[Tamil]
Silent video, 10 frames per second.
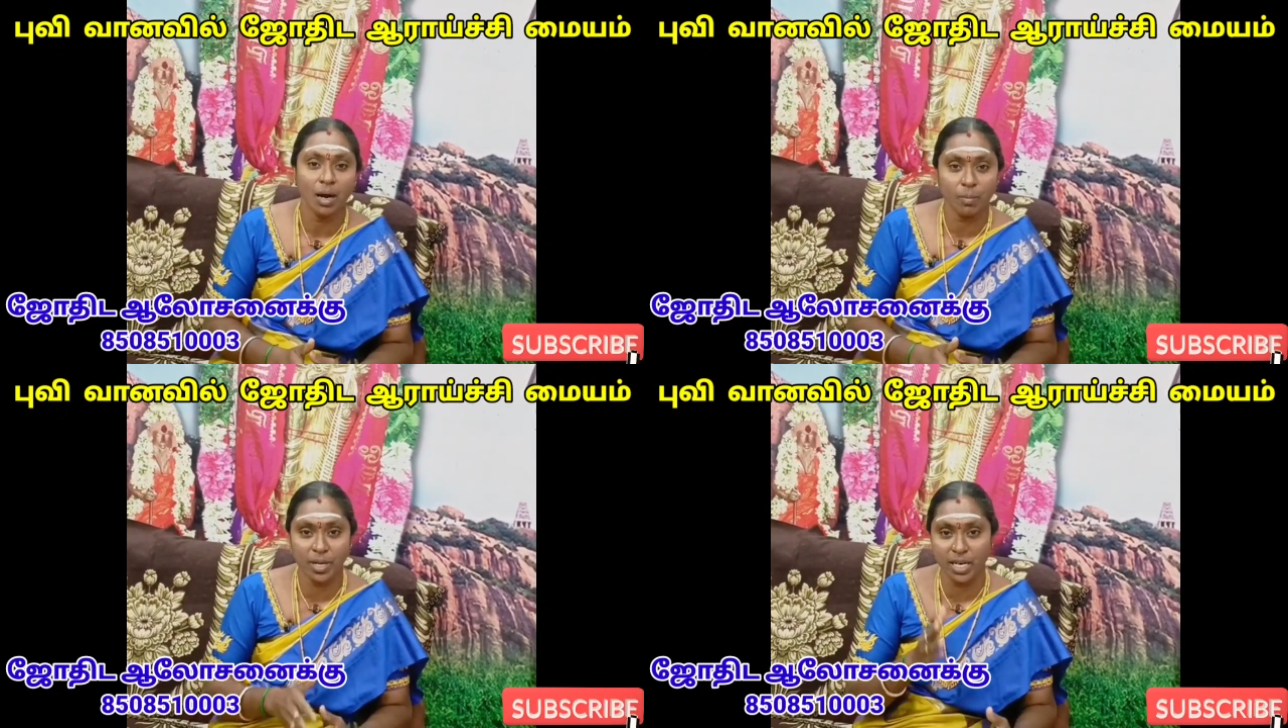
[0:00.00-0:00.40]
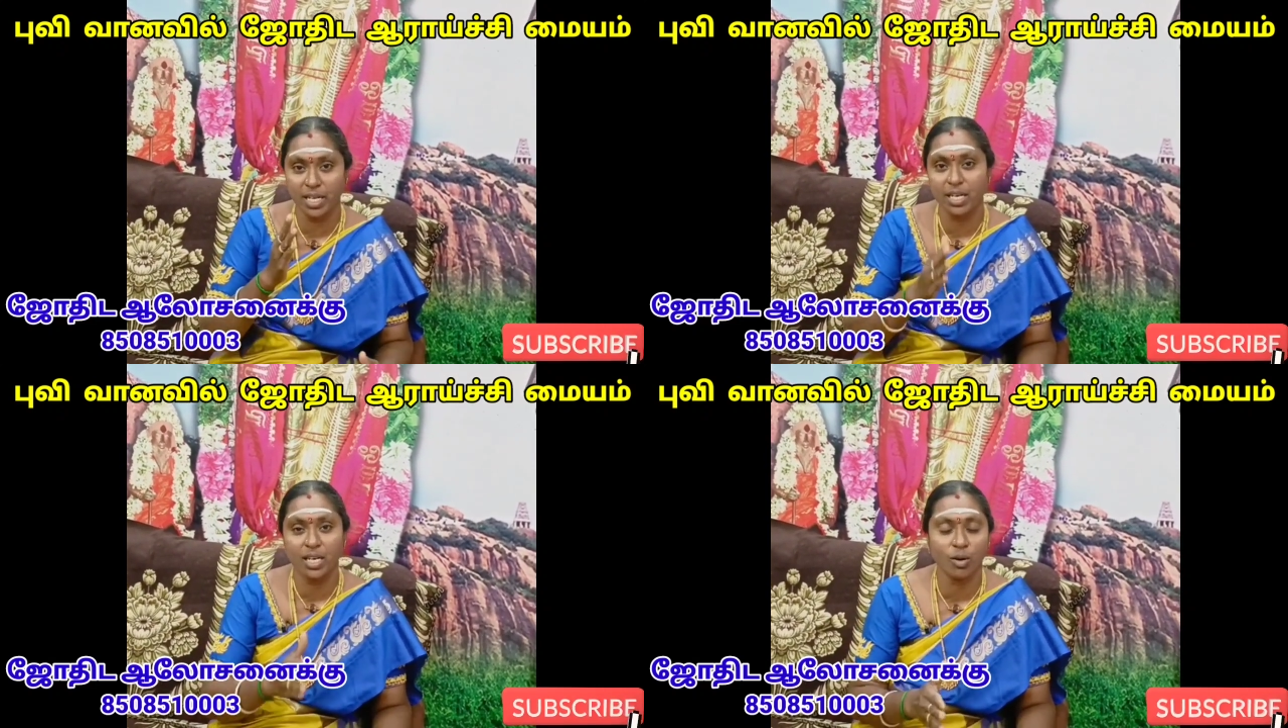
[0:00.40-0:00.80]
அப்படின்னு
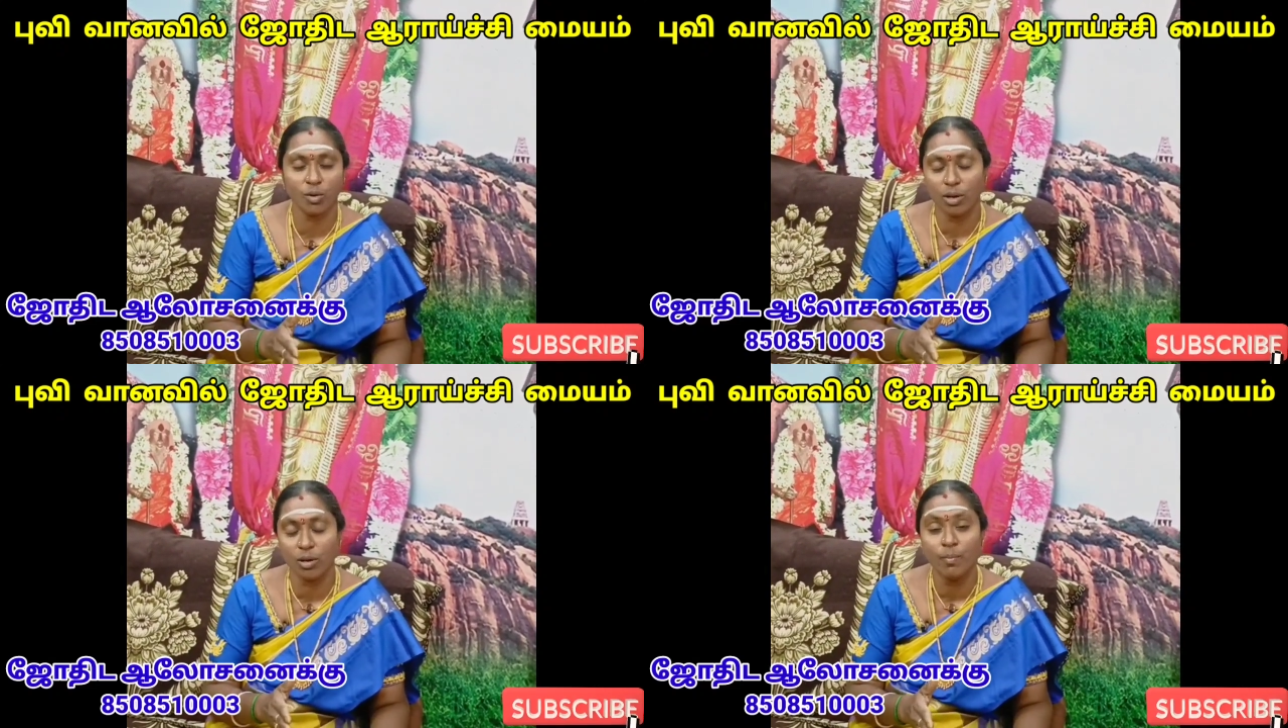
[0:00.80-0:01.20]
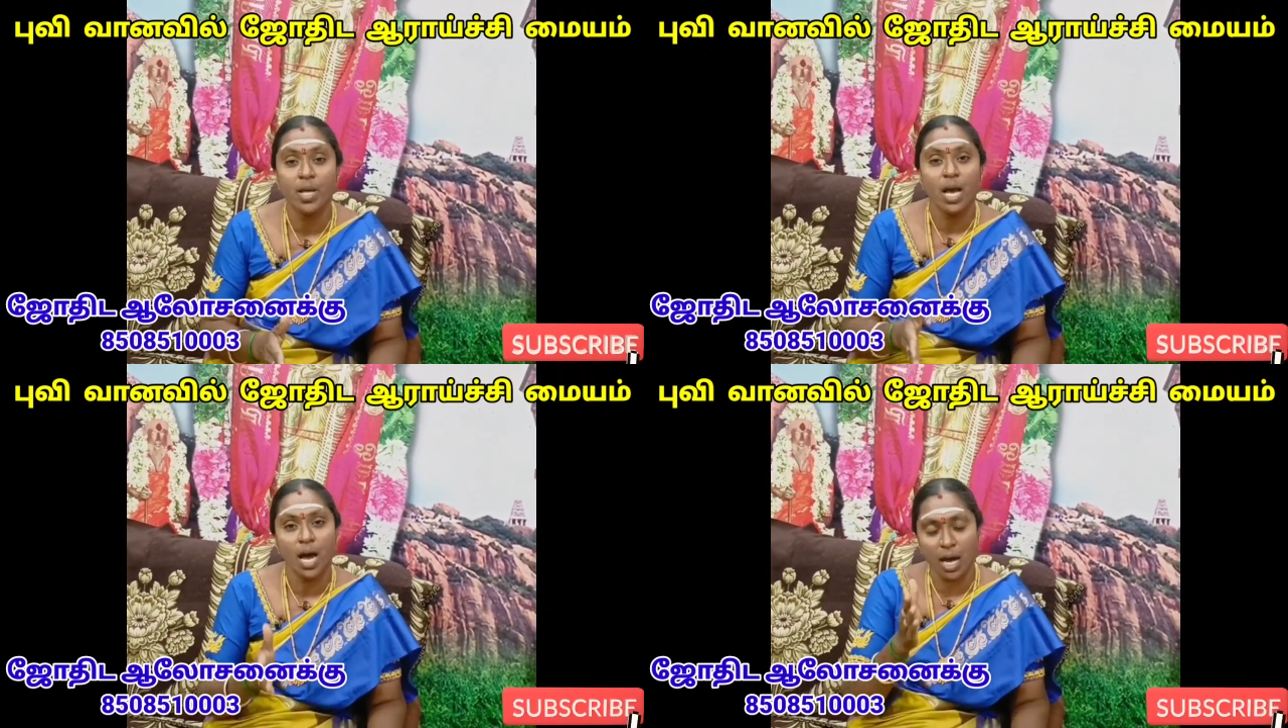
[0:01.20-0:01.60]
இருக்கிறவங்களும்
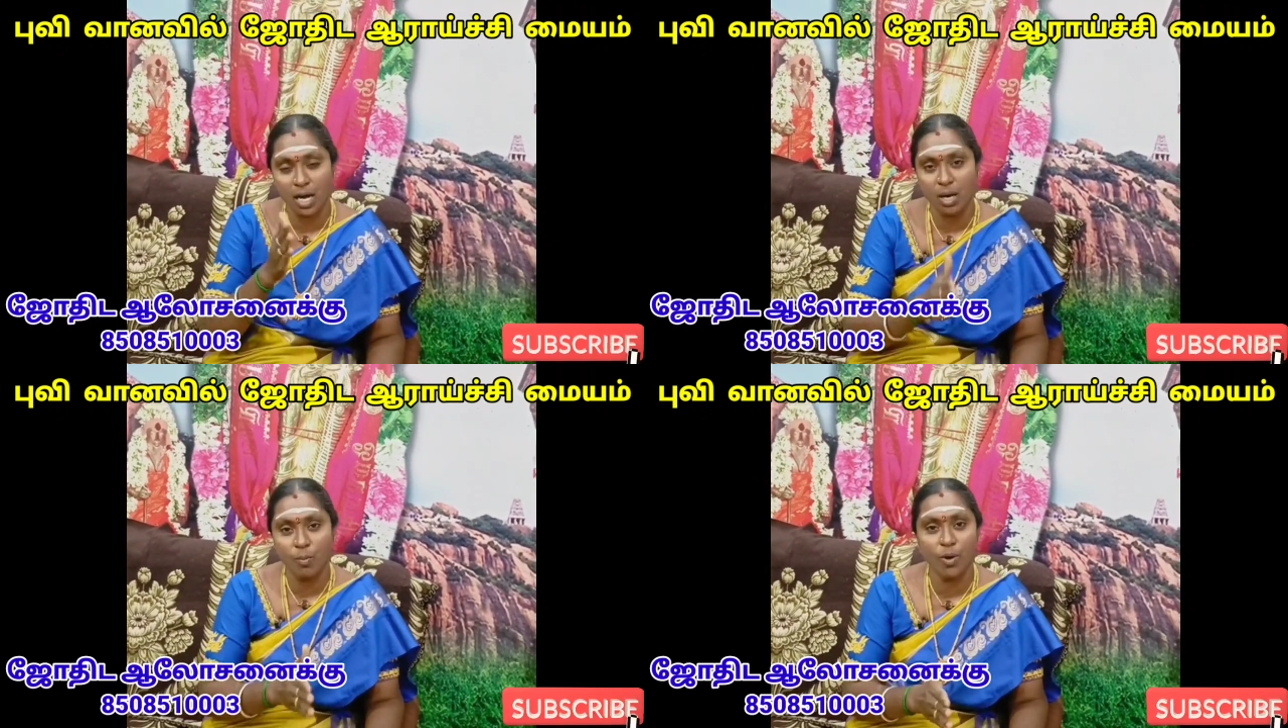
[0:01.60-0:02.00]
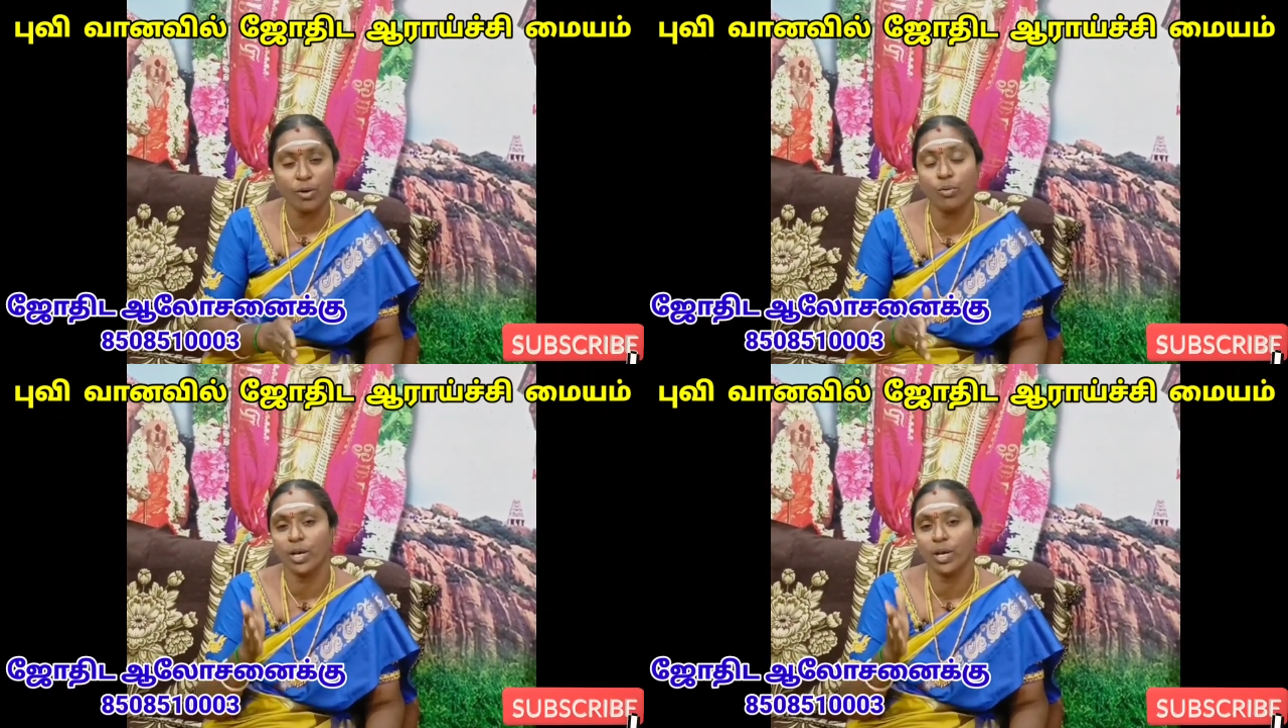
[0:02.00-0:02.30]
அங்கே போய்